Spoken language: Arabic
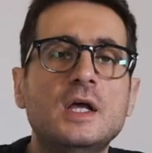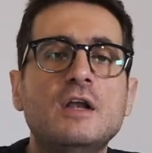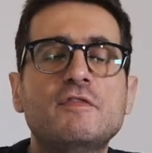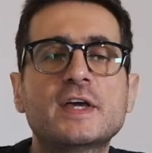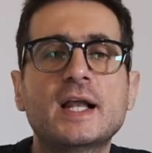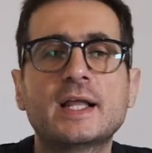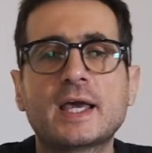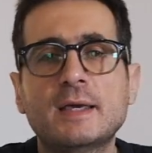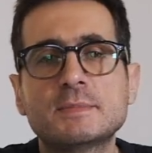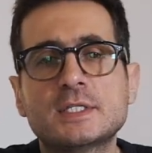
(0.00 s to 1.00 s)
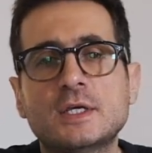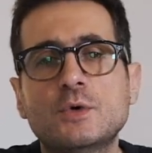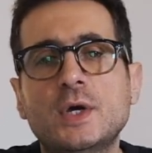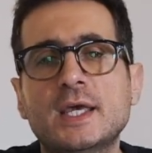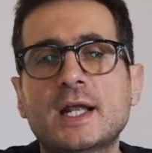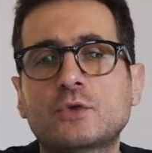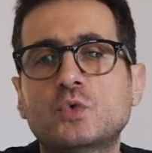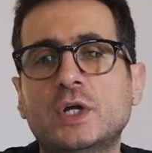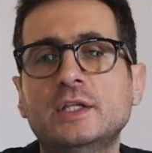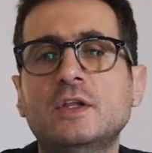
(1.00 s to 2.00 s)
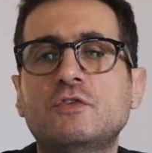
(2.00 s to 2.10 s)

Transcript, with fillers: الفكرة الخامسة وهي رح تكون عدة